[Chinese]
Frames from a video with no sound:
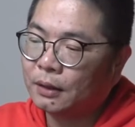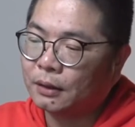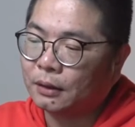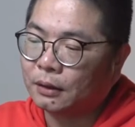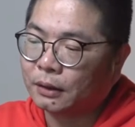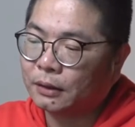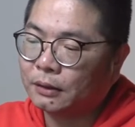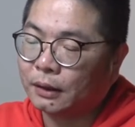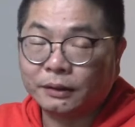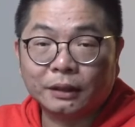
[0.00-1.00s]
呃，
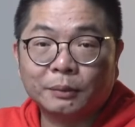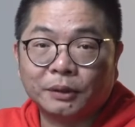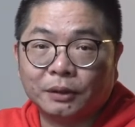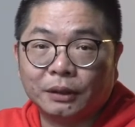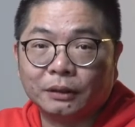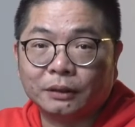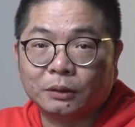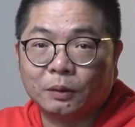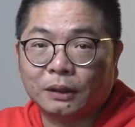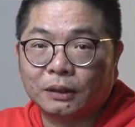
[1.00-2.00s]
跟阳江的朋友聊到这
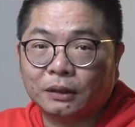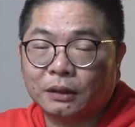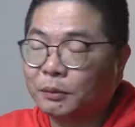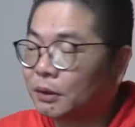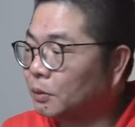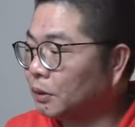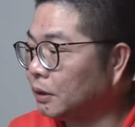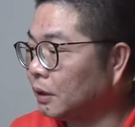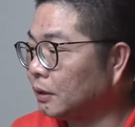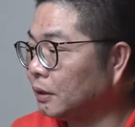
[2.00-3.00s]
个话题呢，他们跟我
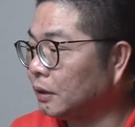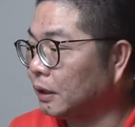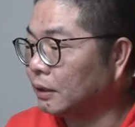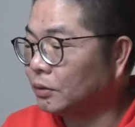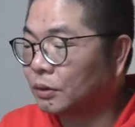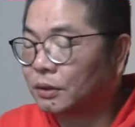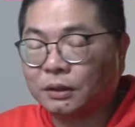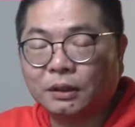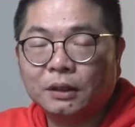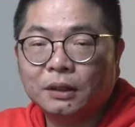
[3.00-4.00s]
提到一点，说
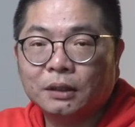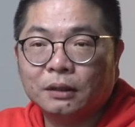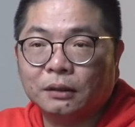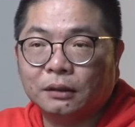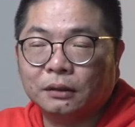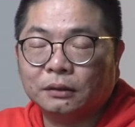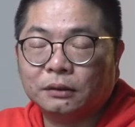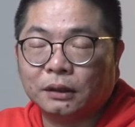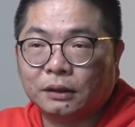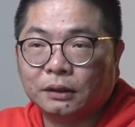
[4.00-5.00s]
是，呃，
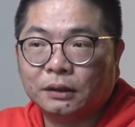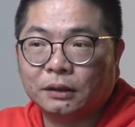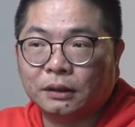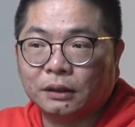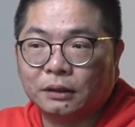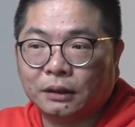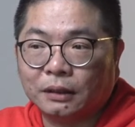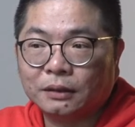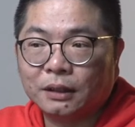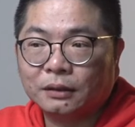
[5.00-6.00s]
整一个的
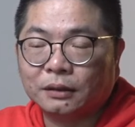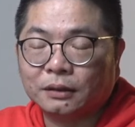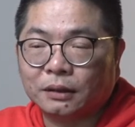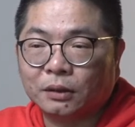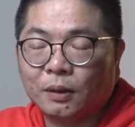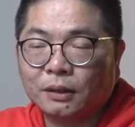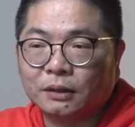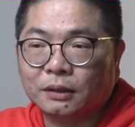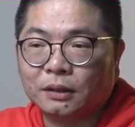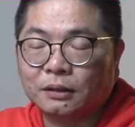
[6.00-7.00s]
阳江的整个跨
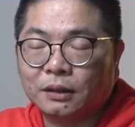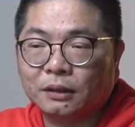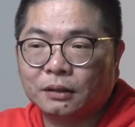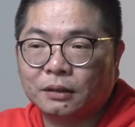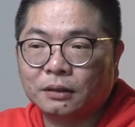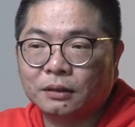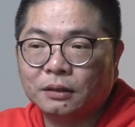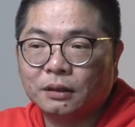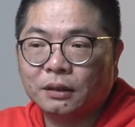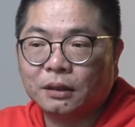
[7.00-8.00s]
境电商呢，其
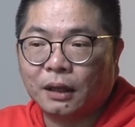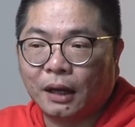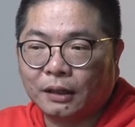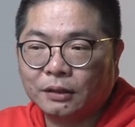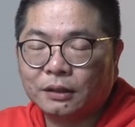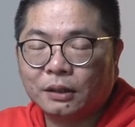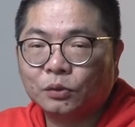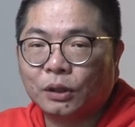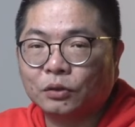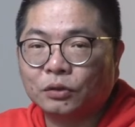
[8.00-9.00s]
实还是
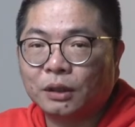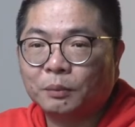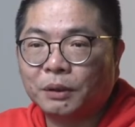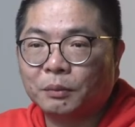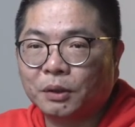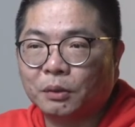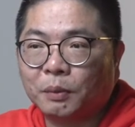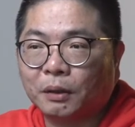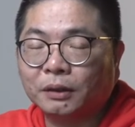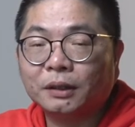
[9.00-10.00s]
相对来说它并没有
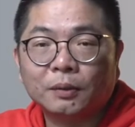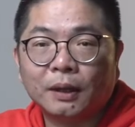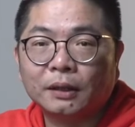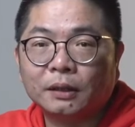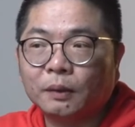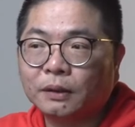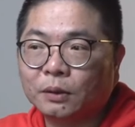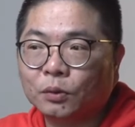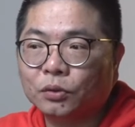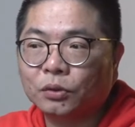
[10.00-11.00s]
跑得太快，因为
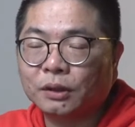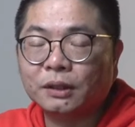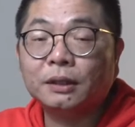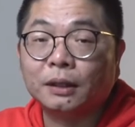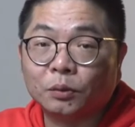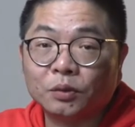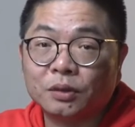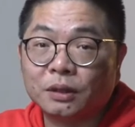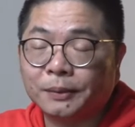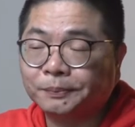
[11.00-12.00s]
在过去的一年多
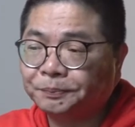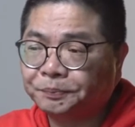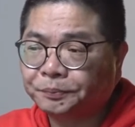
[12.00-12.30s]
时间，